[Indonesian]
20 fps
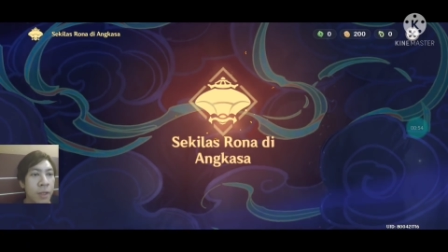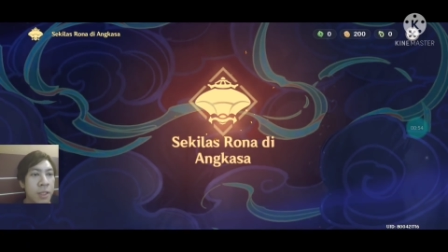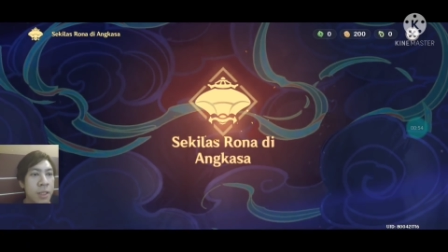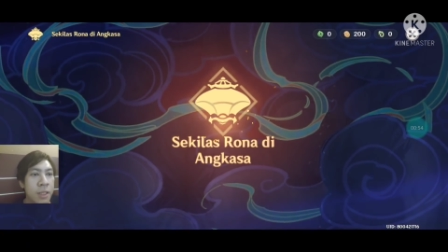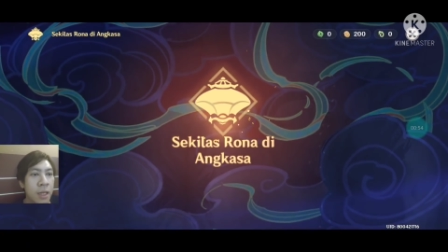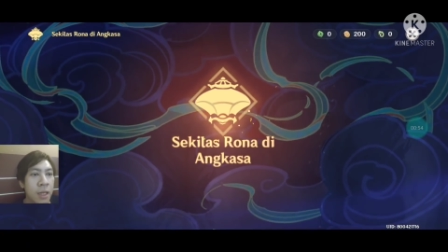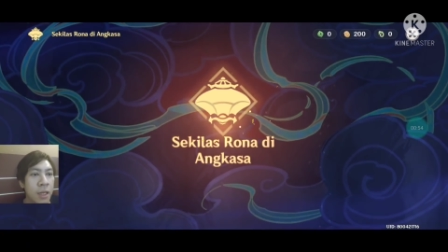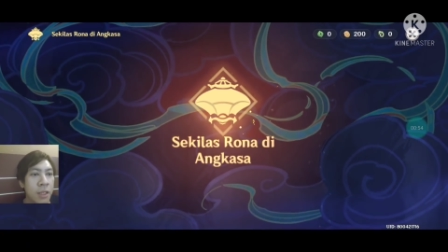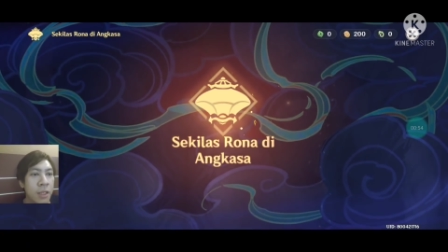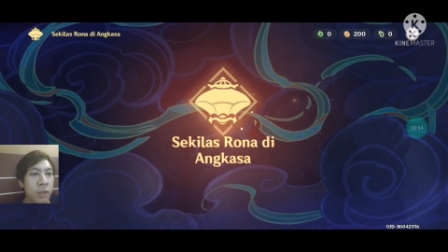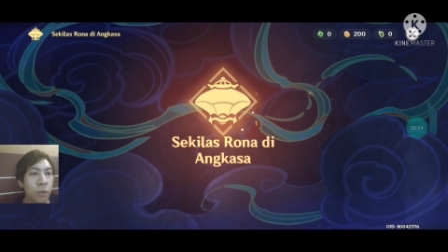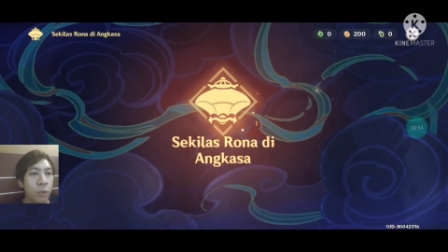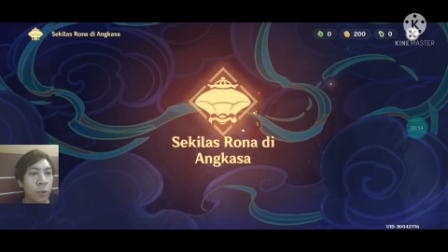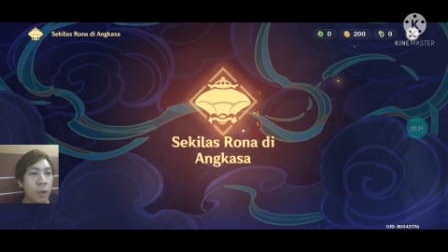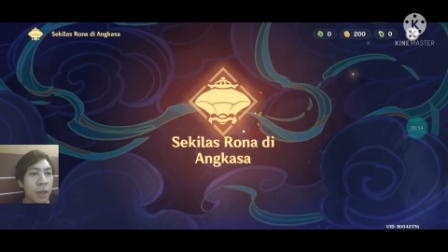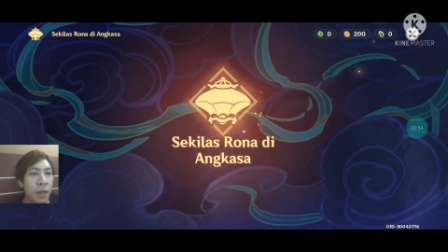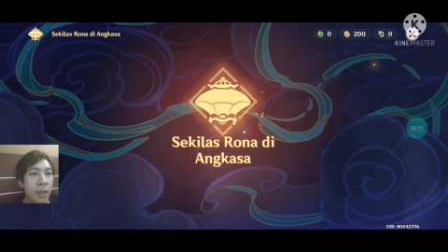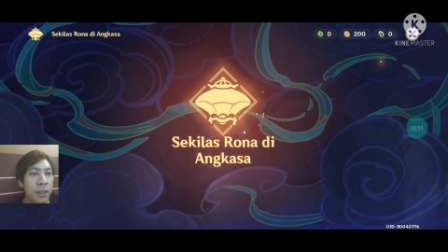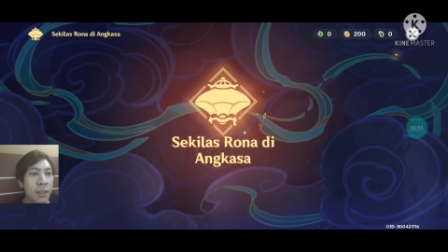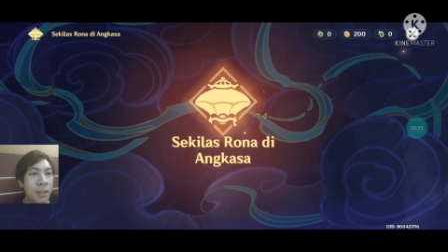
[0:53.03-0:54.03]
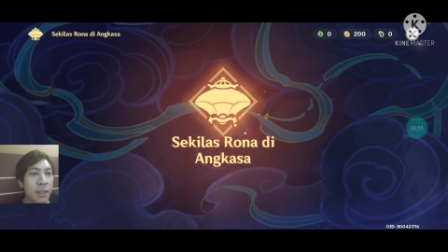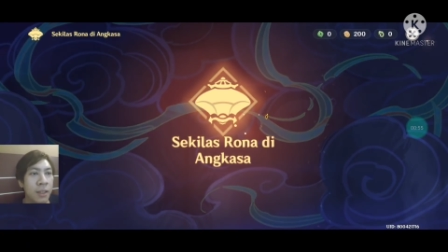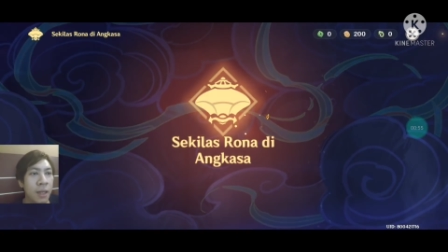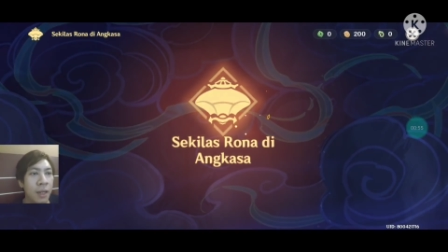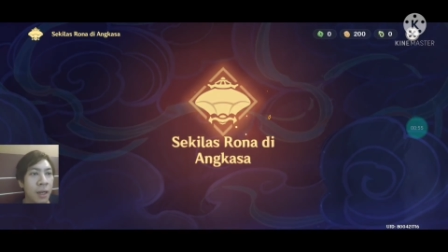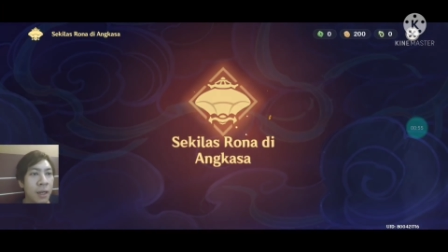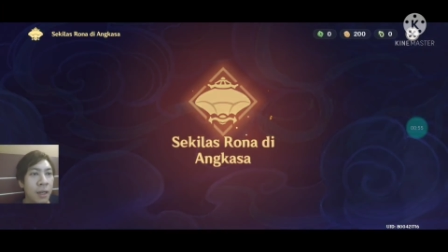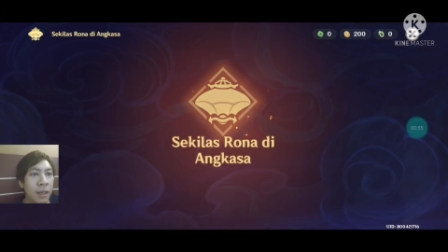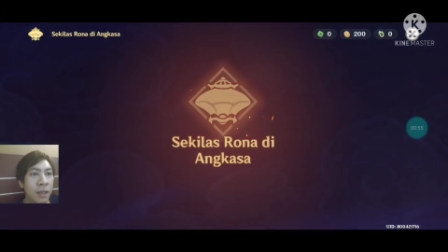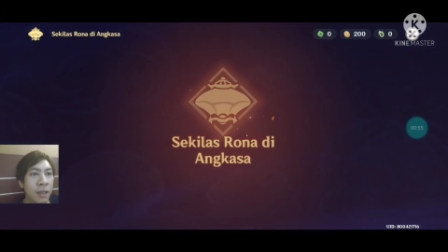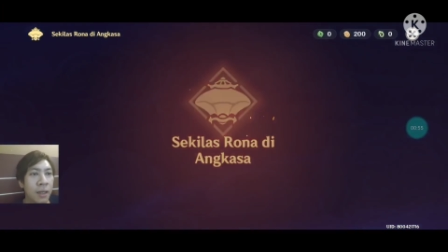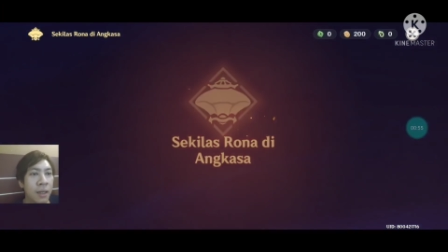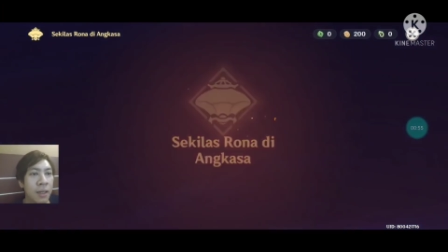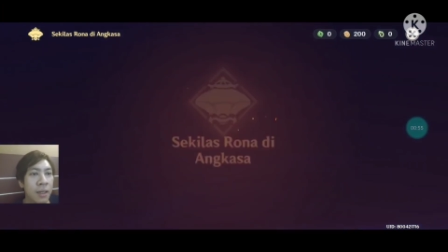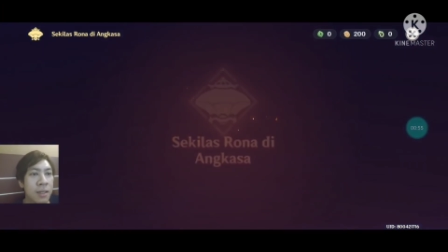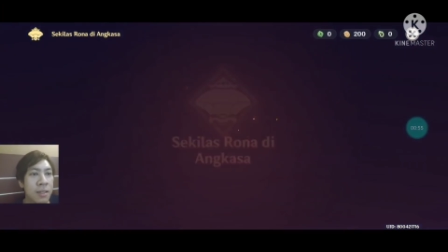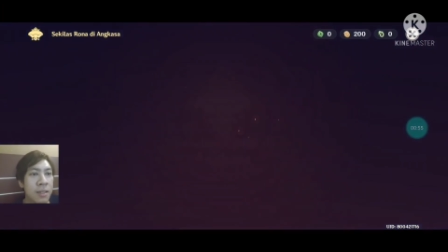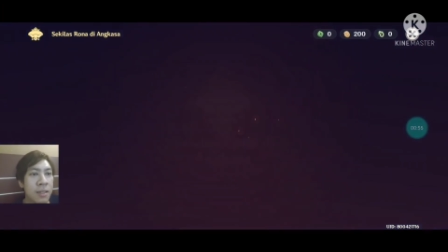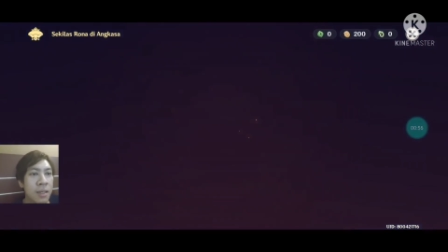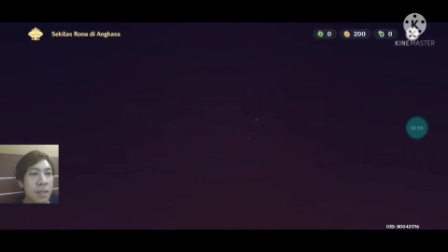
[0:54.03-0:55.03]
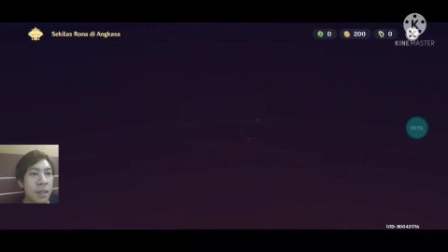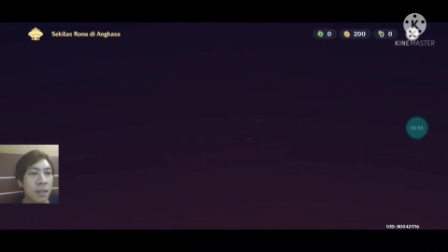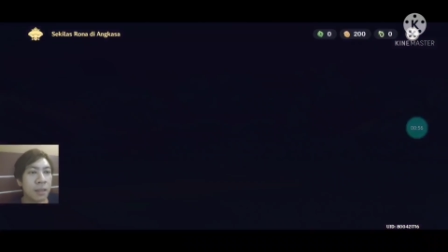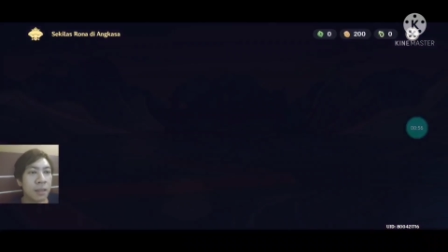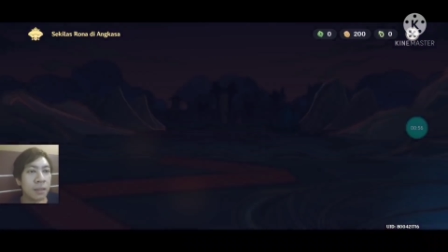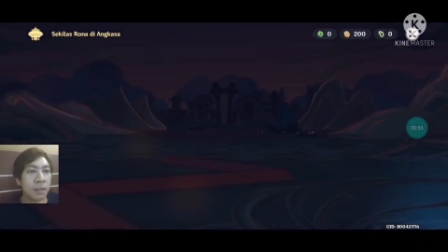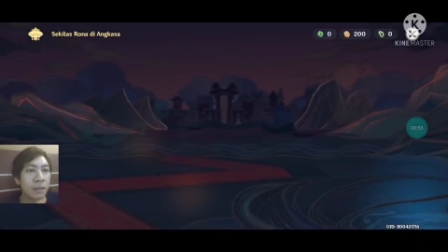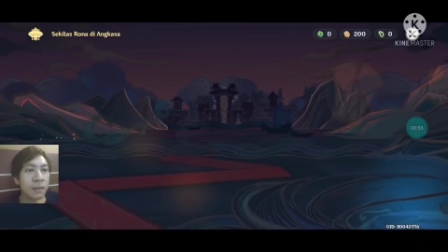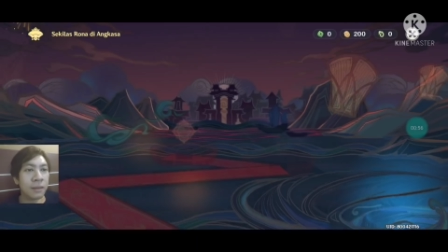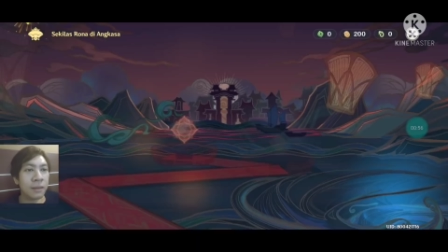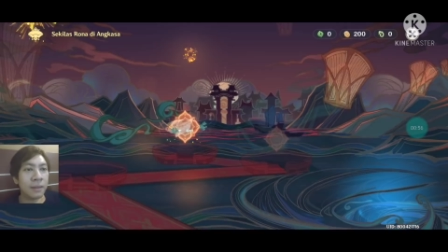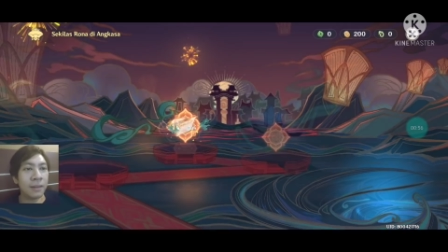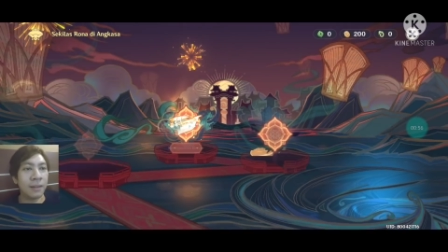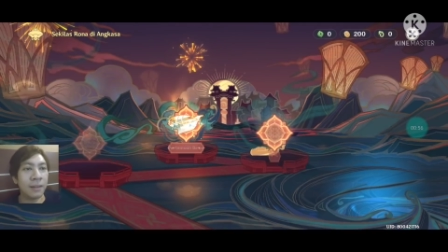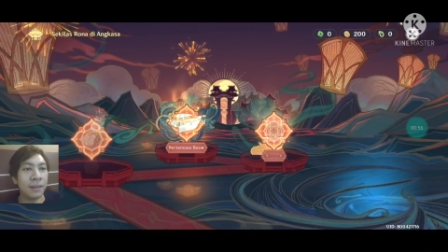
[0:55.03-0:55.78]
Oke sekilas Rona di angkasa